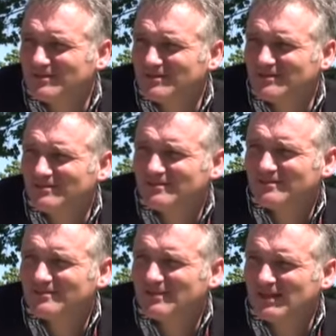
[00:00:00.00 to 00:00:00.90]

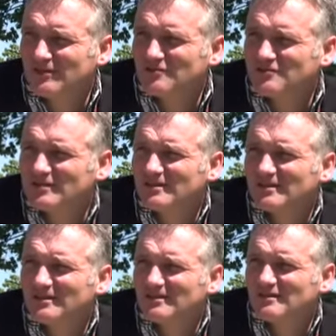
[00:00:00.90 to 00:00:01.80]
e, tego, że
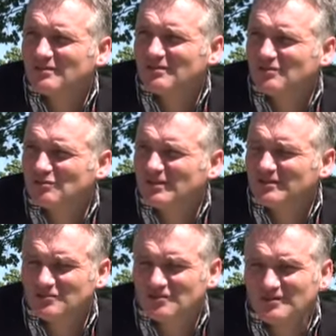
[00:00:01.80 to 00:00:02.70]
tu
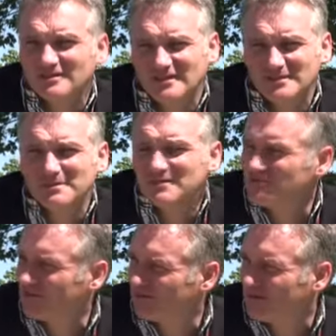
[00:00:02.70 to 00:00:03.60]
ten ośrodek tak
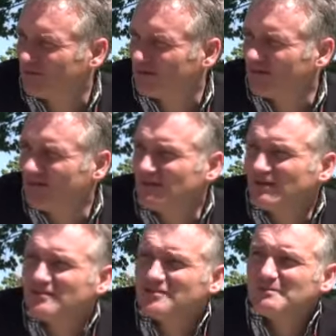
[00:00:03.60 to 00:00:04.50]
prężnie działa,
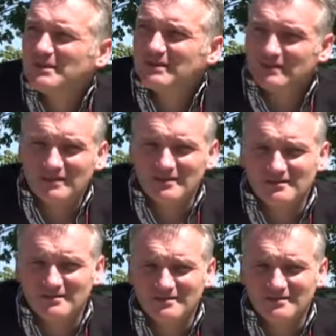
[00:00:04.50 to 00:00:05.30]
że ma takie e,